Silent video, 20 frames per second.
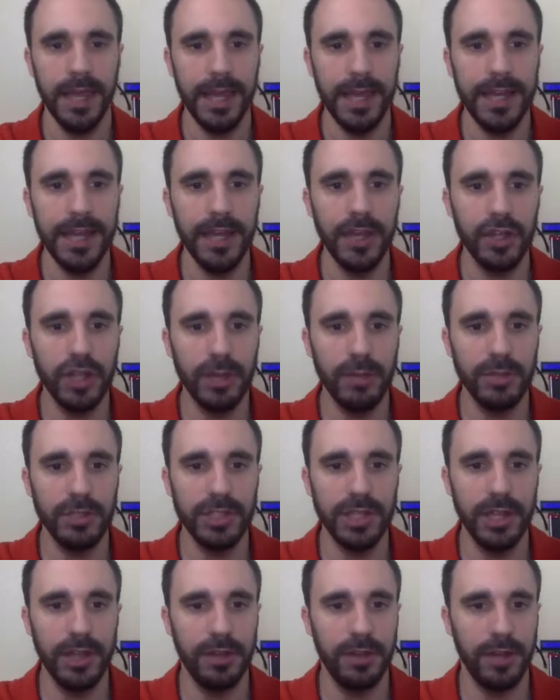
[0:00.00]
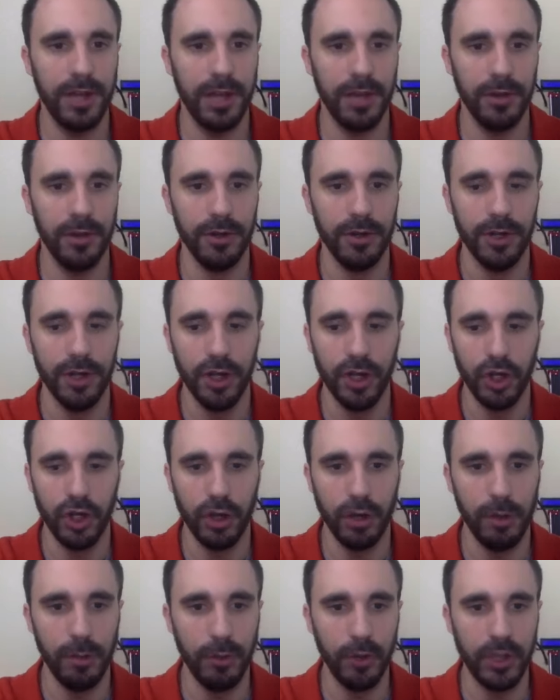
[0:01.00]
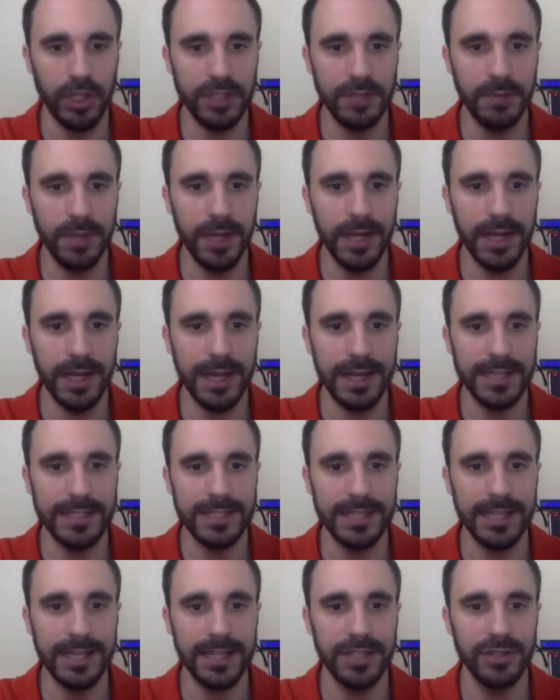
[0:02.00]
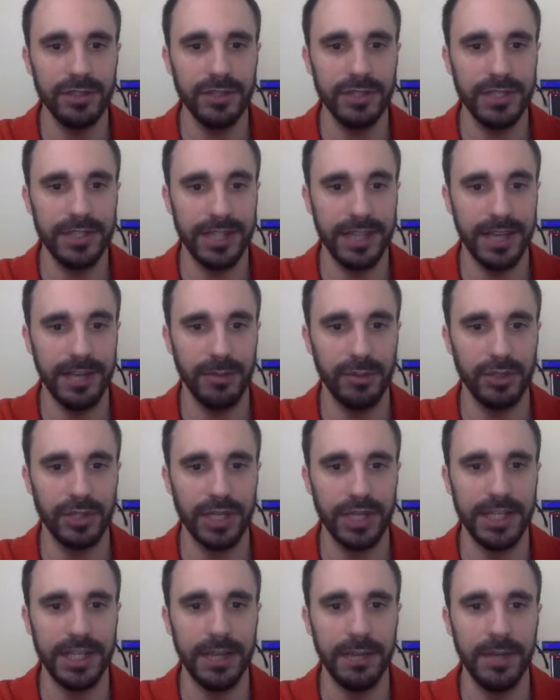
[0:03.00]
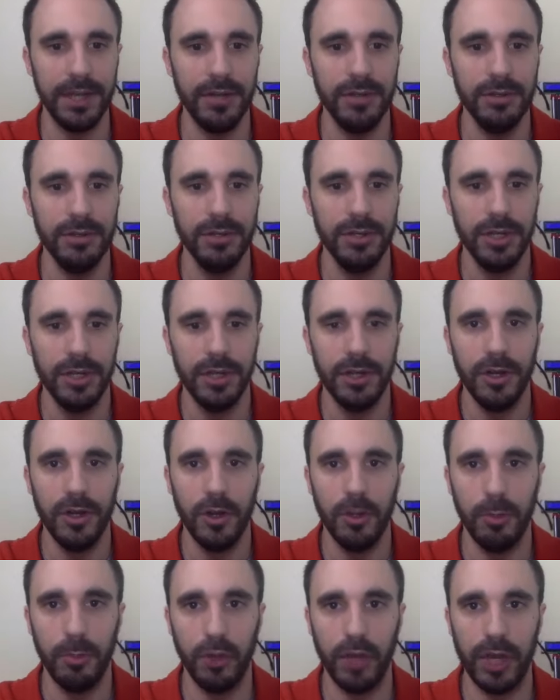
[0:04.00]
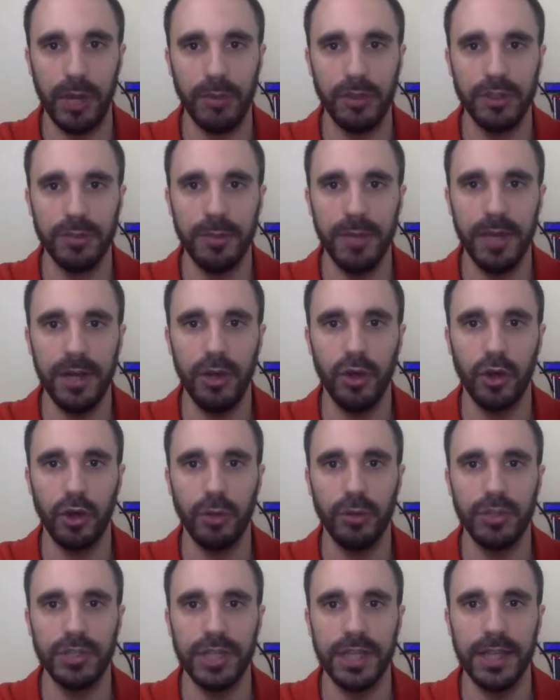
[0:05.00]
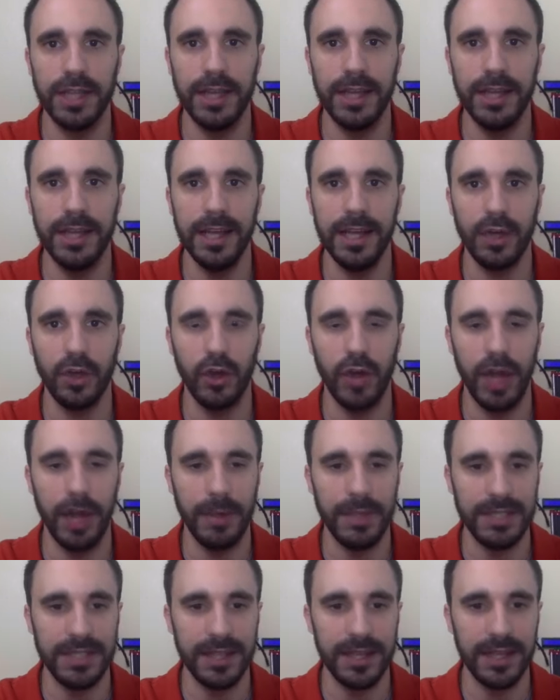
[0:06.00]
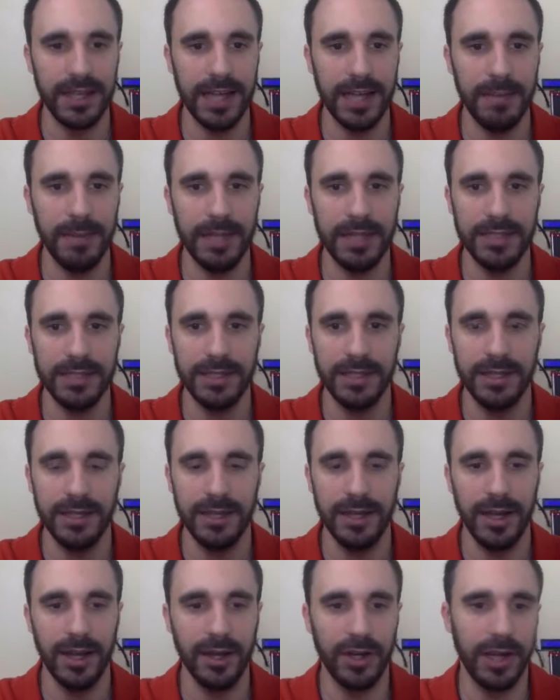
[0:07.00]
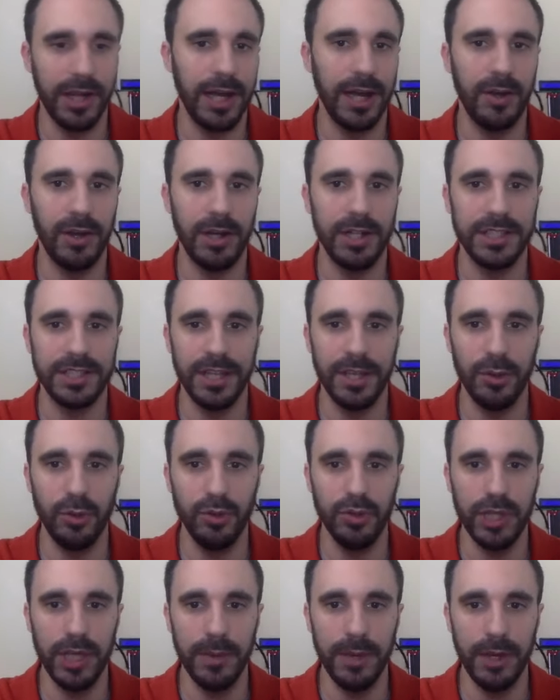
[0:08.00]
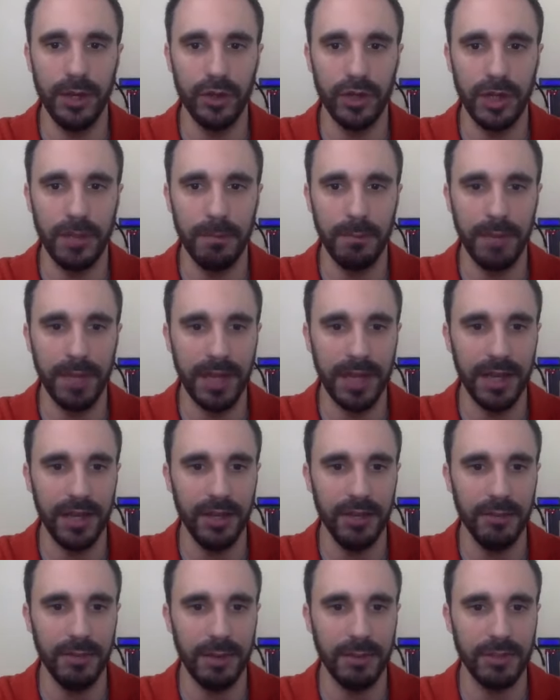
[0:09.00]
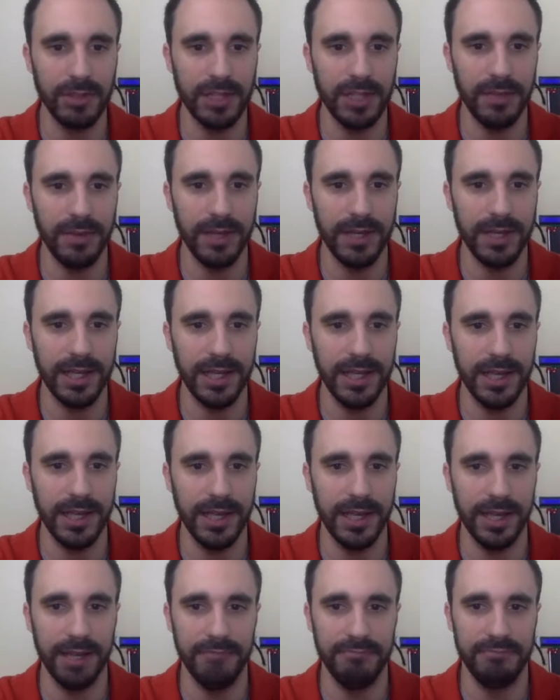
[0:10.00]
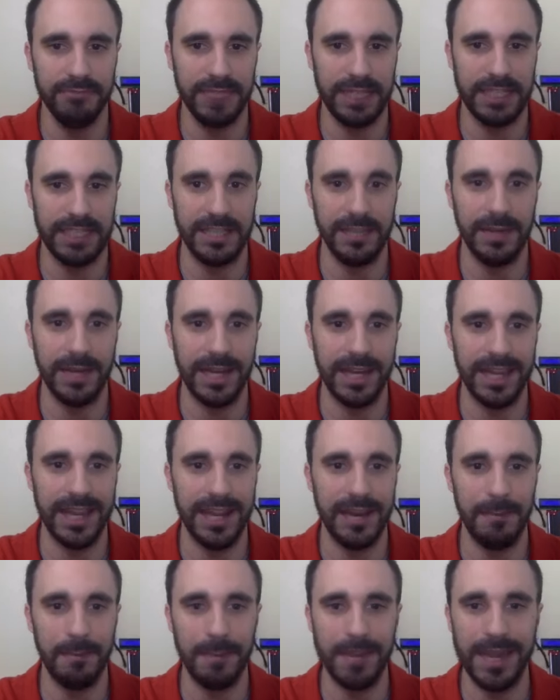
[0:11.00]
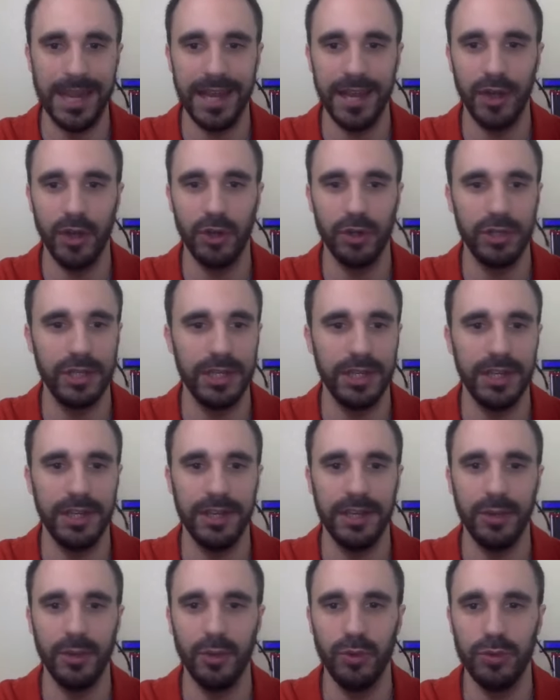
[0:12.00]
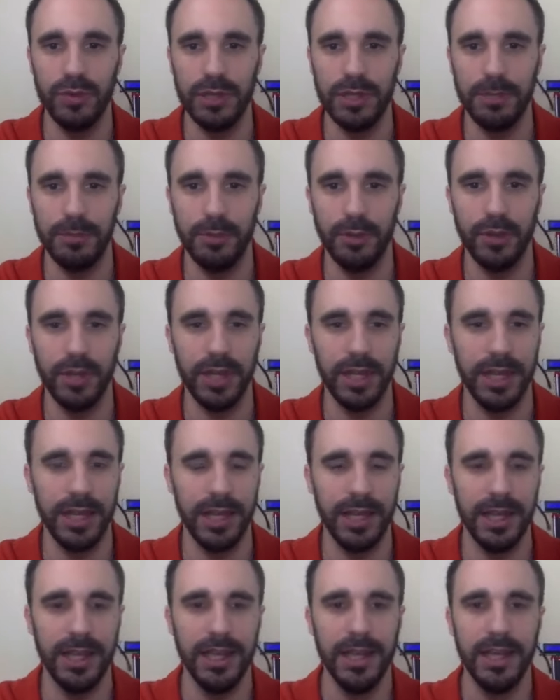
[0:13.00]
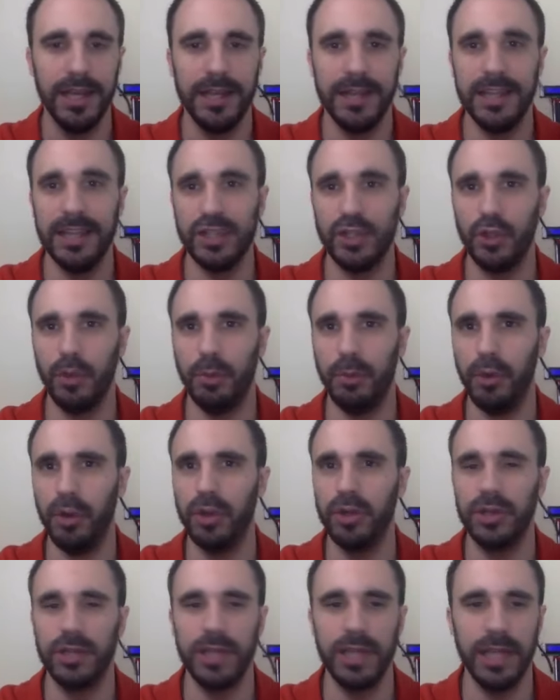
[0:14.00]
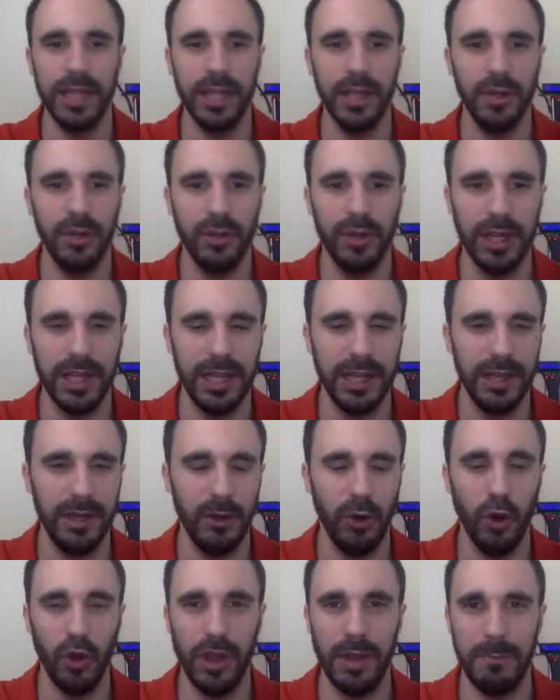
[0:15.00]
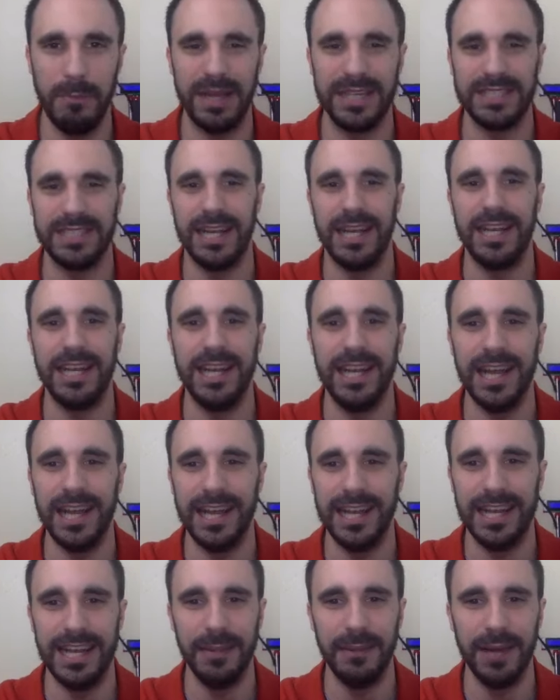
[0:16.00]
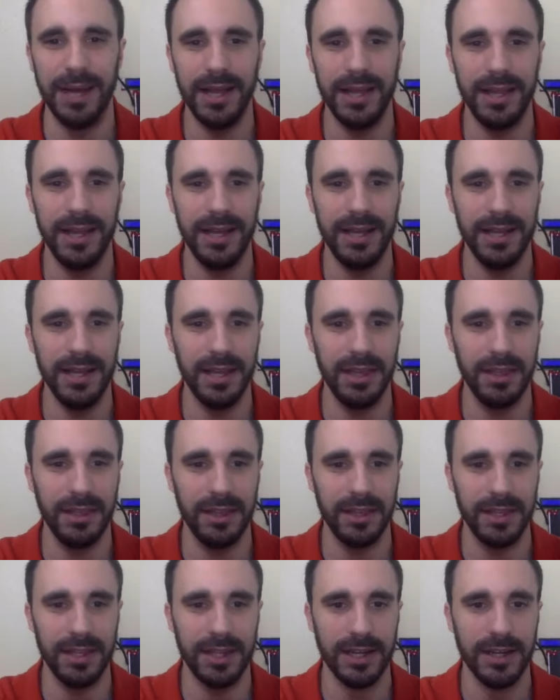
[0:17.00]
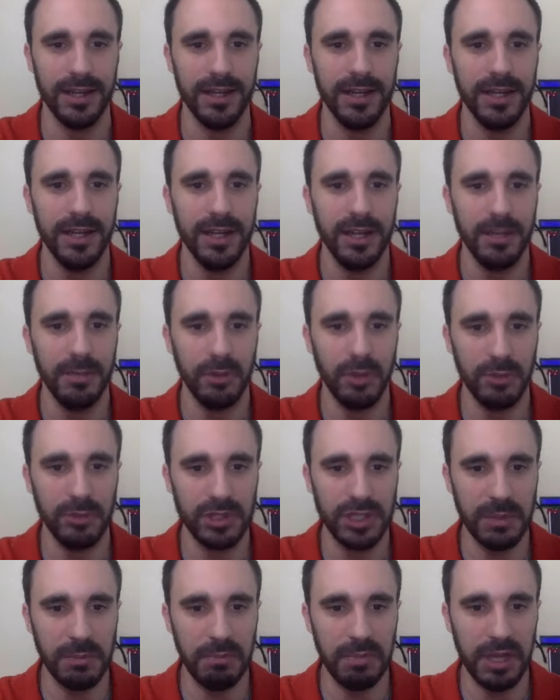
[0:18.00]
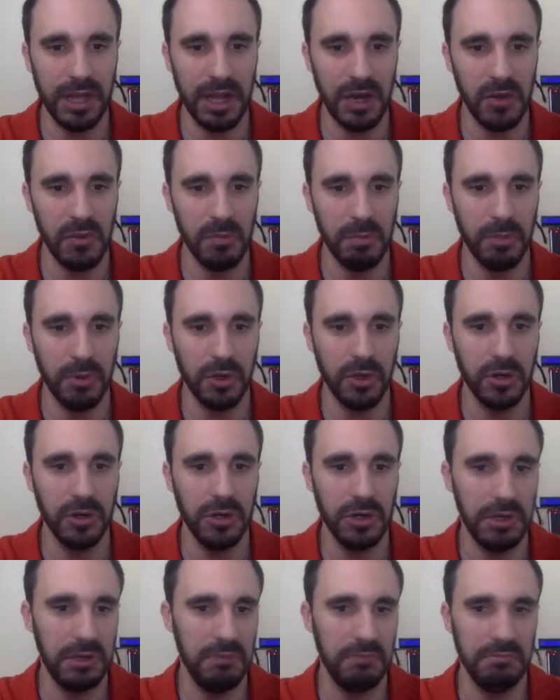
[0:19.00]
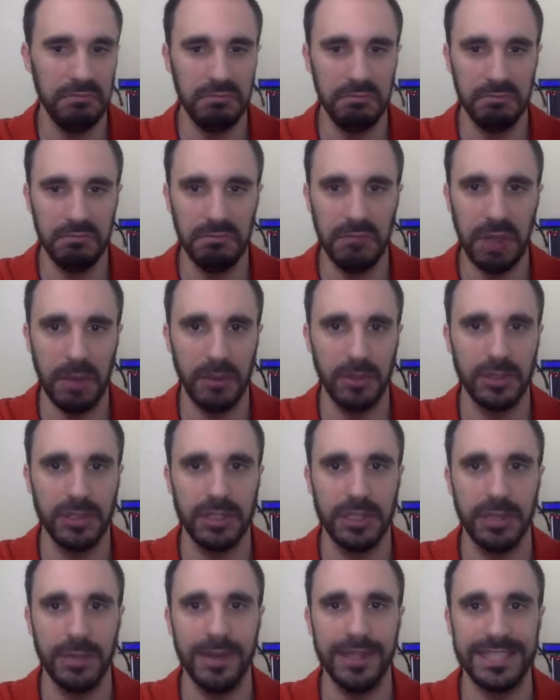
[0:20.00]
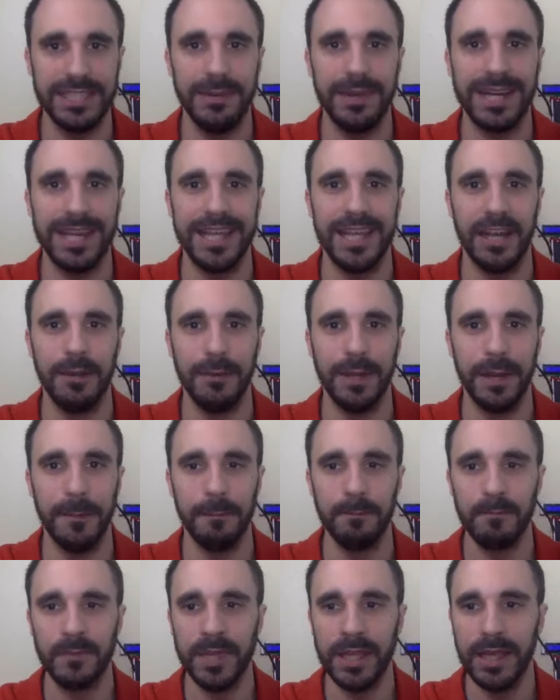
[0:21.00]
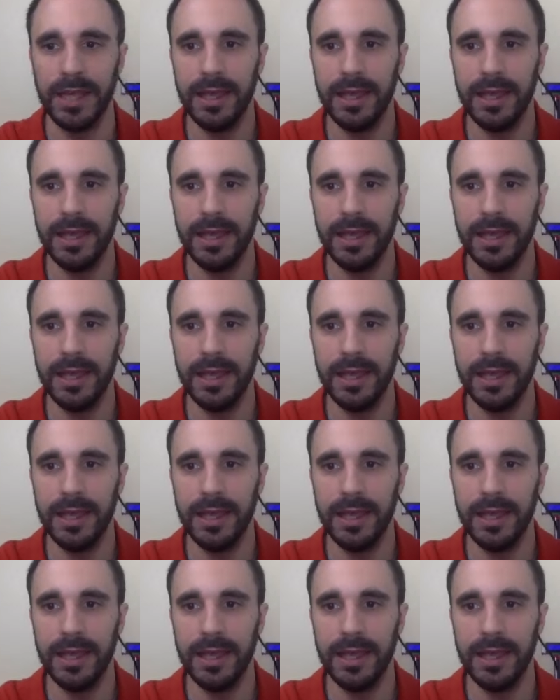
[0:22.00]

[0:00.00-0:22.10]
y ya lo tenemos seleccionado. Como podéis ver, en este caso tenemos el llavero, podríamos verlo cómo se quedaría con la vista de capas, aunque claro, al ser un llavero tan pequeño vamos a ver que que se va a quedar bien, no tiene ningún tipo de, soporte o de, pasarela elevada, etcétera. Podemos ampliarlo un poco y vamos, se va, a quedar bien.